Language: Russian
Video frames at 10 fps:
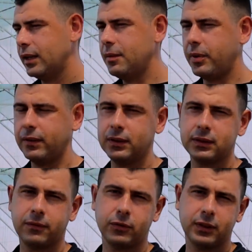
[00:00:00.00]
и
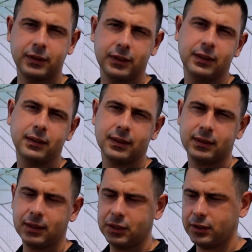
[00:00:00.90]
появился фотосинтез
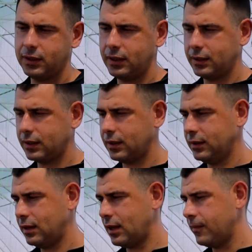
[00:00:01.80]
С4. Это
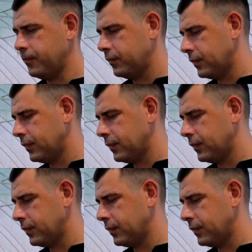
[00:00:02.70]
когда